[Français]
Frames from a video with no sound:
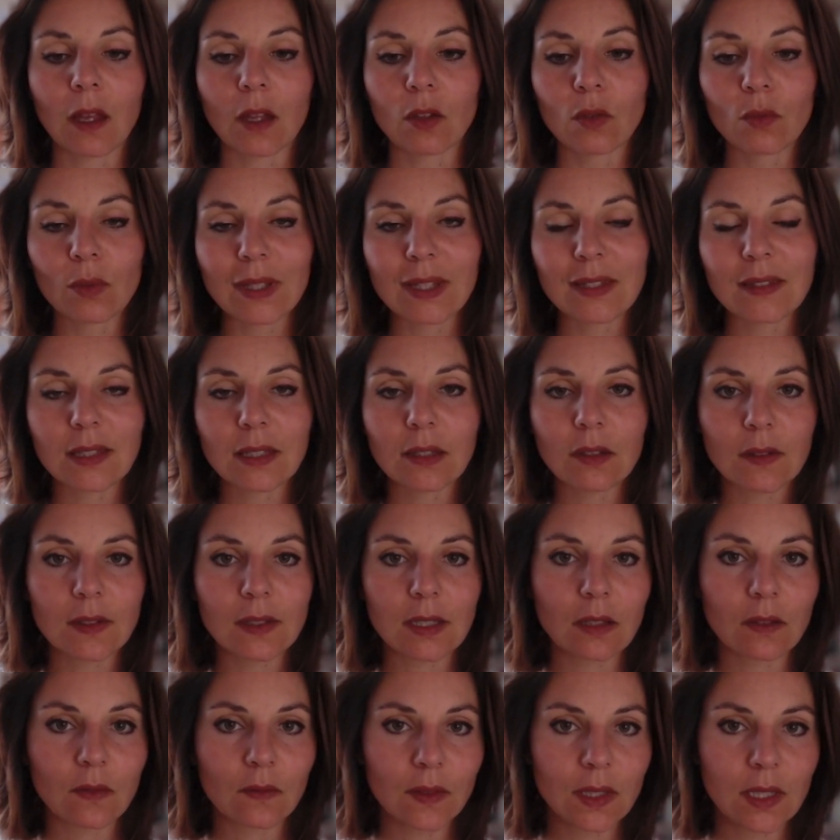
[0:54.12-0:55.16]
Donc ici dans
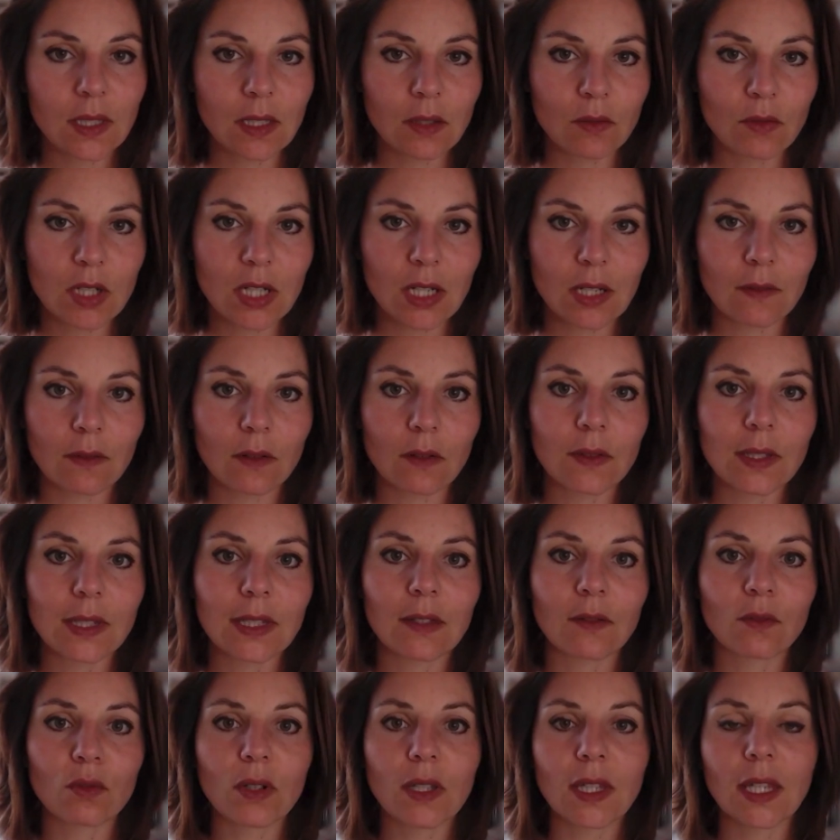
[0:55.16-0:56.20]
cette vidéo, j'avais envie
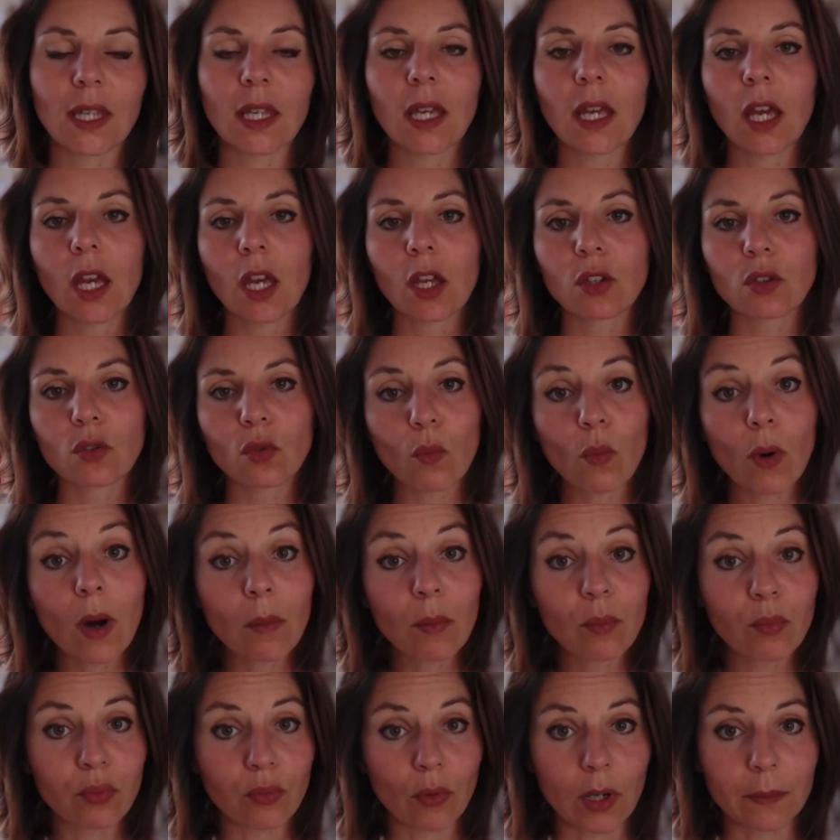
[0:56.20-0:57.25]
d'évoquer
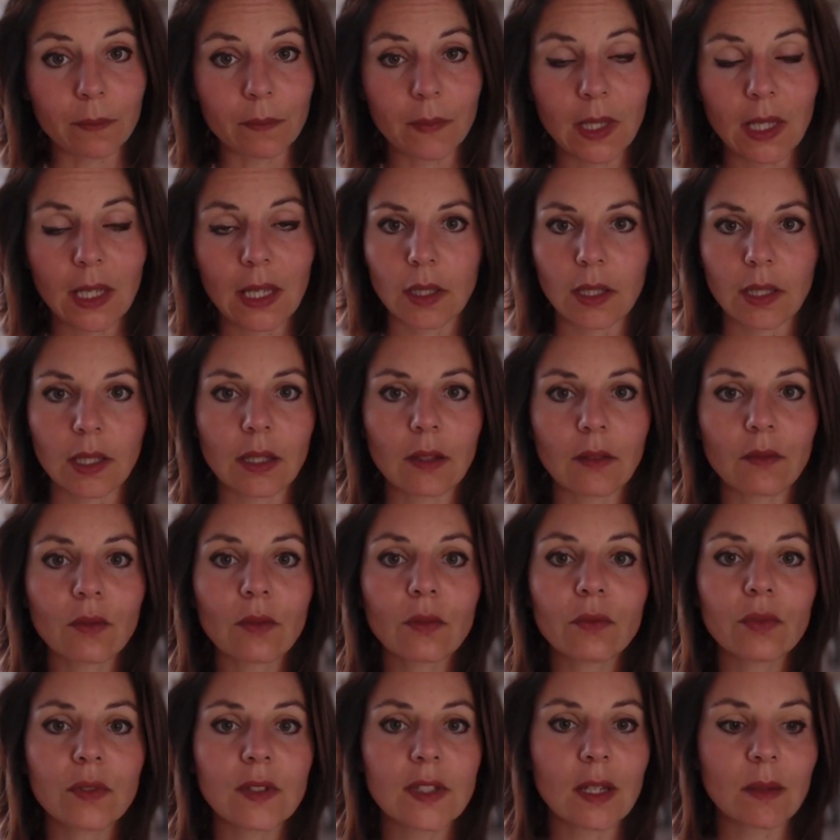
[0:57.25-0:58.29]
trois points qui vont
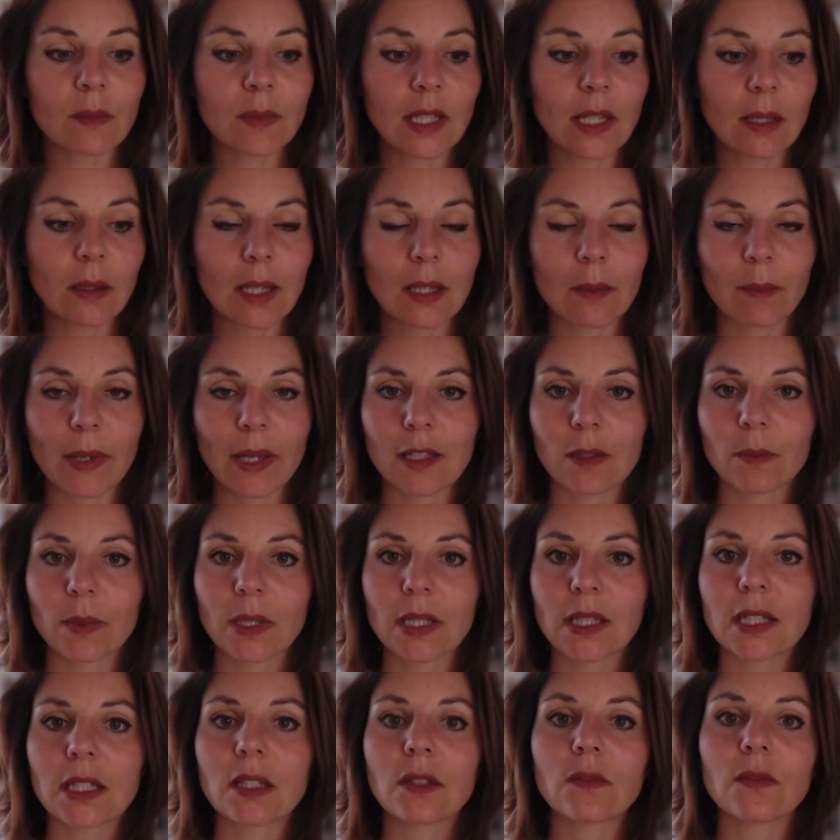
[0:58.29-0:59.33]
vous amener des
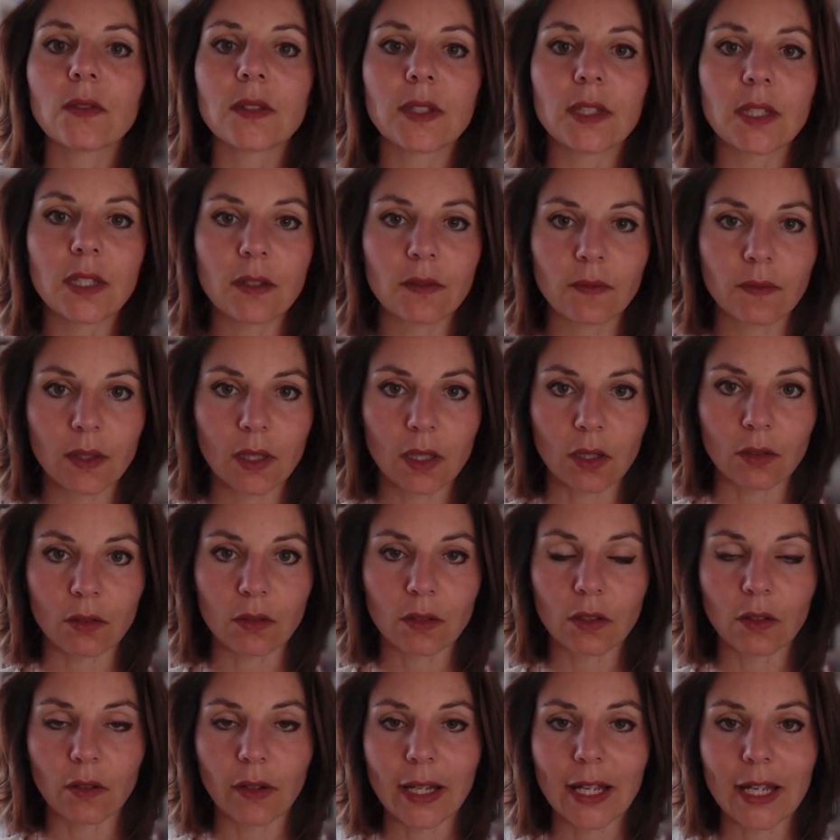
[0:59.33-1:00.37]
perspectives
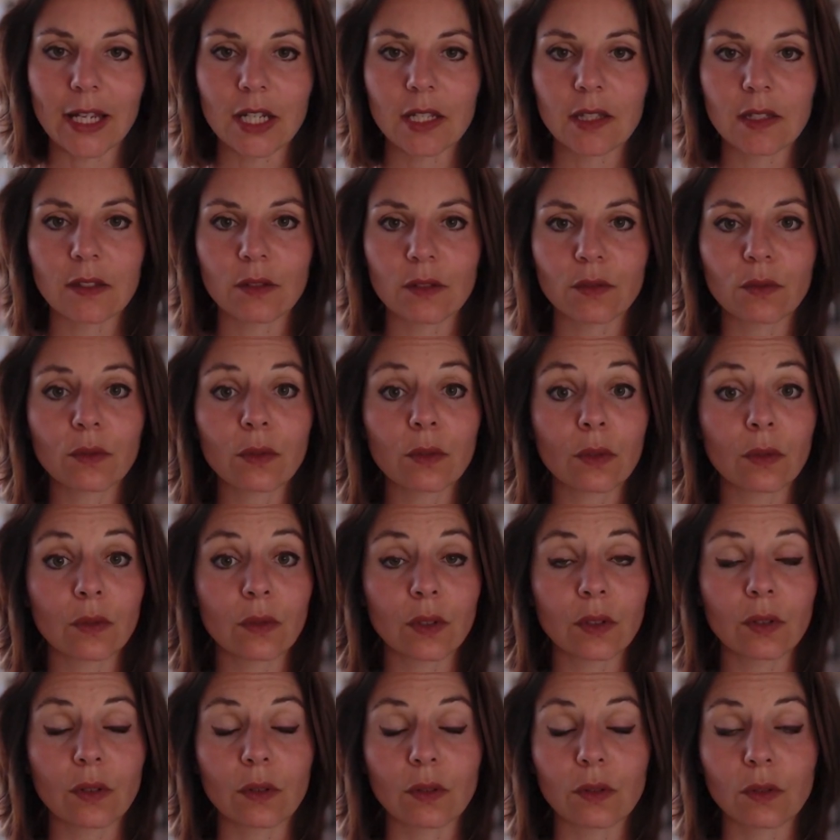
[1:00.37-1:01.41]
différentes dans la gestion de
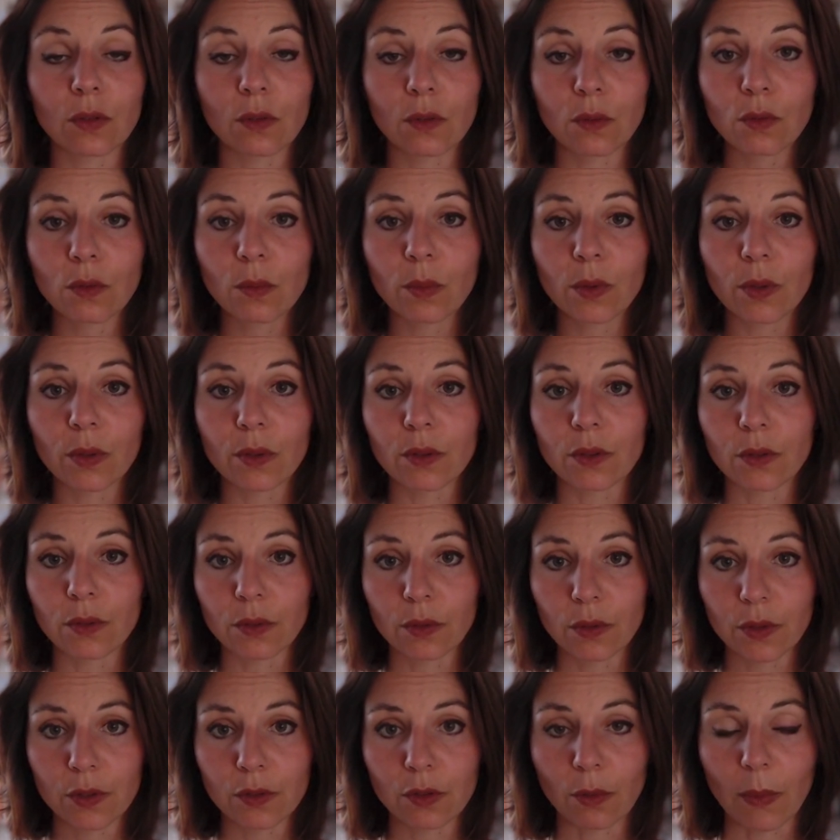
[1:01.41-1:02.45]
votre trouble
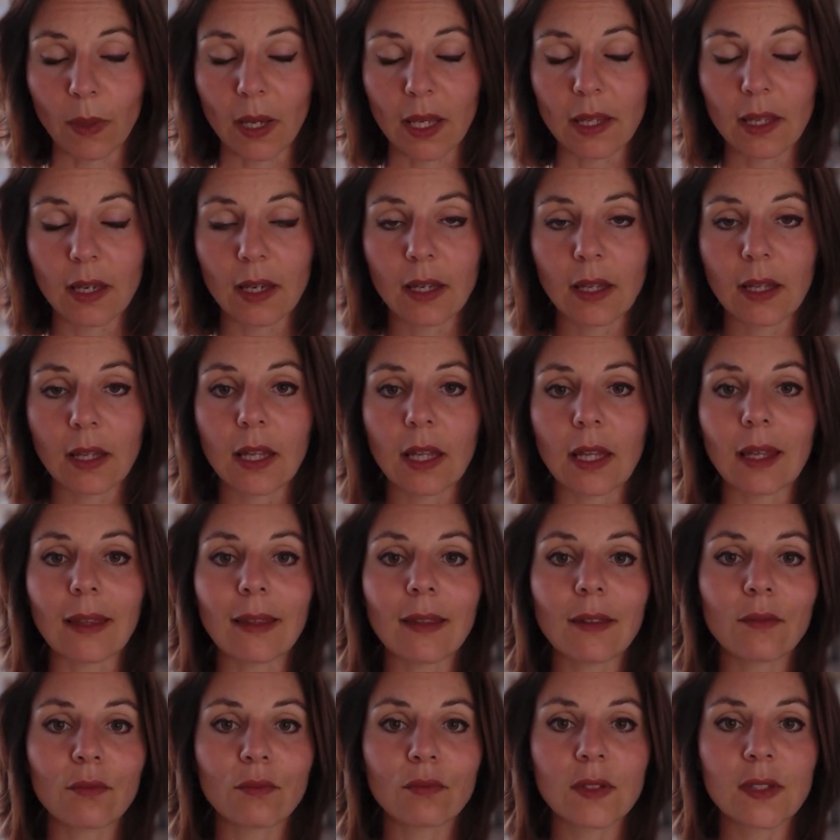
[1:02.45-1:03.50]
du sommeil
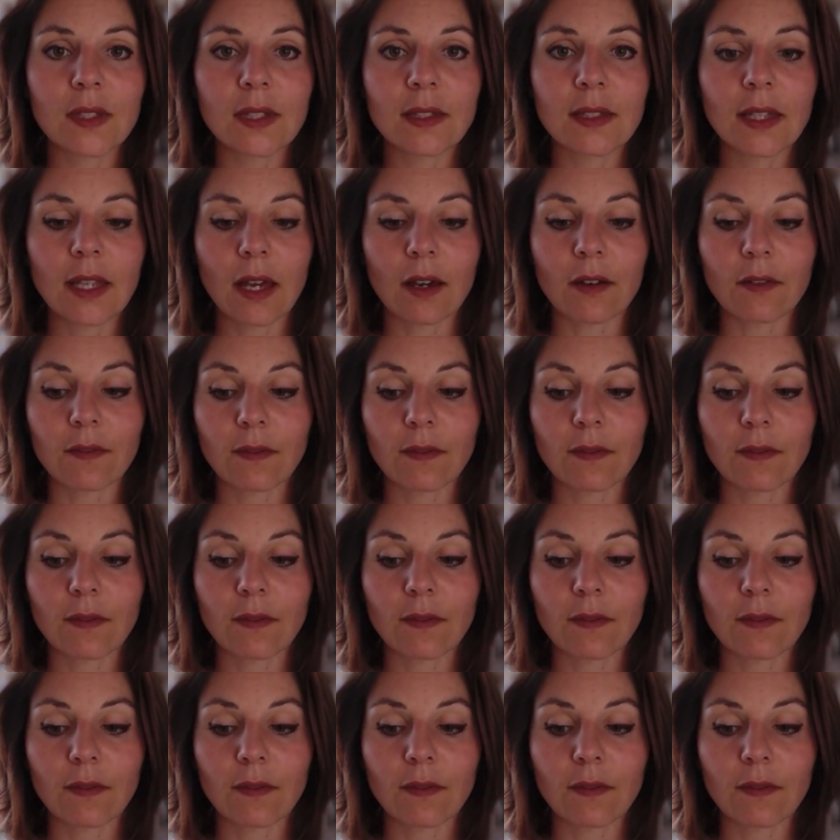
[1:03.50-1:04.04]
et vous aider à